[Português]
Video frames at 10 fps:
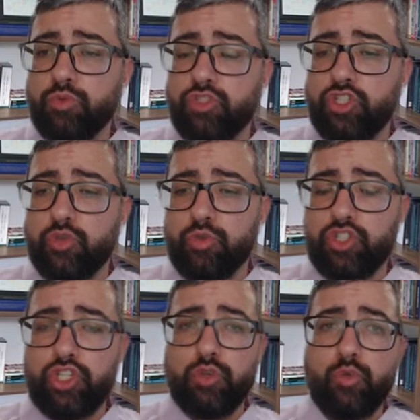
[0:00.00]

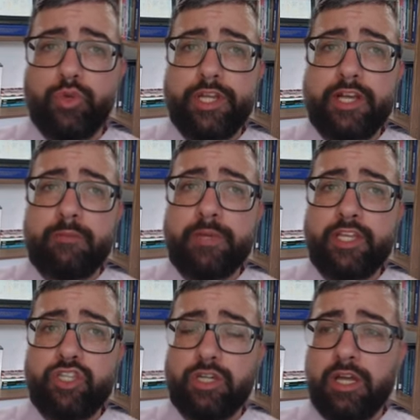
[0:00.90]
discutir
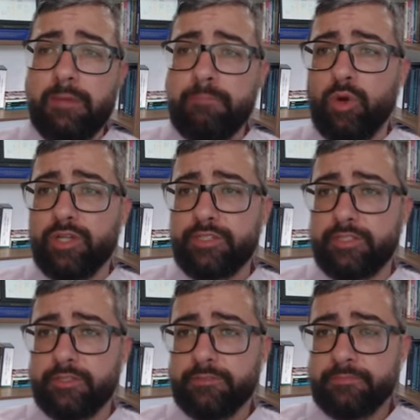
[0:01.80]
unicamente a posse,